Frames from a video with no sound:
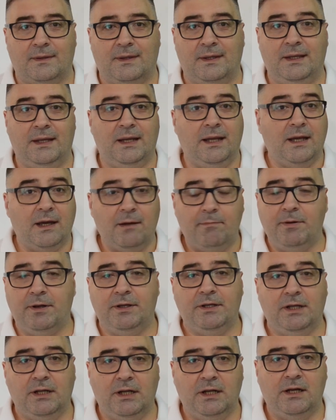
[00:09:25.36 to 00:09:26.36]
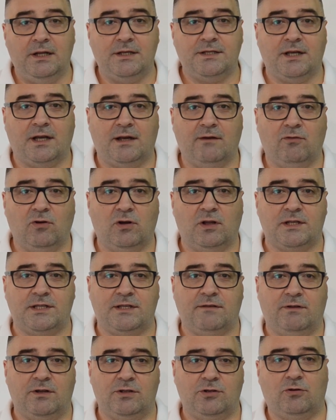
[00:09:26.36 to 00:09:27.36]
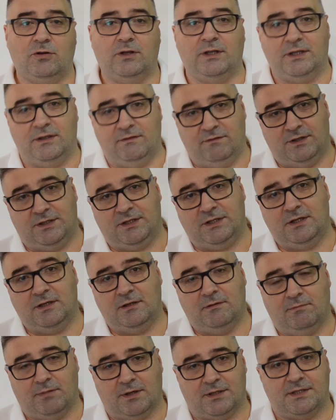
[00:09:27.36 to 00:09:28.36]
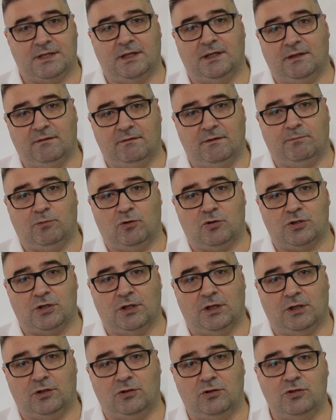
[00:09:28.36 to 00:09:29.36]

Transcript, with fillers: Не определились, за кого голосовать около 9% опрошенных.